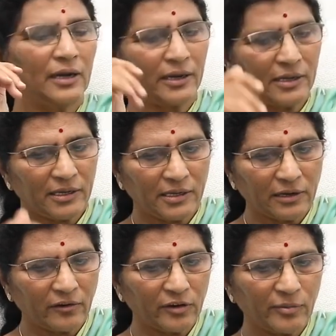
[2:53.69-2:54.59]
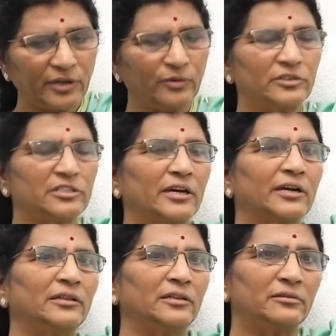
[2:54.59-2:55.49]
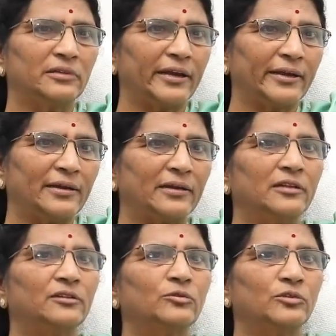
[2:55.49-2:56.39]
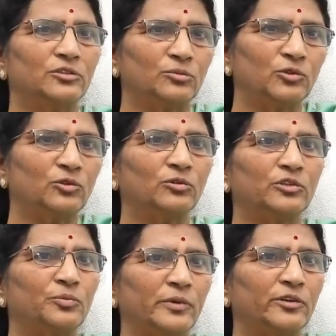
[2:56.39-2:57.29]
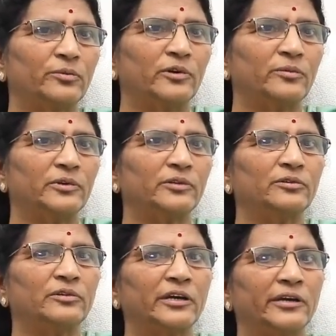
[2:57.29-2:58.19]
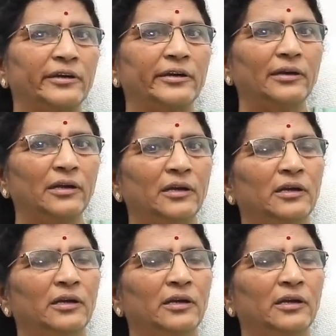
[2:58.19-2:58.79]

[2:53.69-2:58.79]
కానీ ఈ గవర్నమెంట్ వచ్చాక అందరూ ధైర్యంగా ఎందుకు వచ్చి ముందుకు వచ్చి పెట్టుబడులు పెడుతున్నారంటే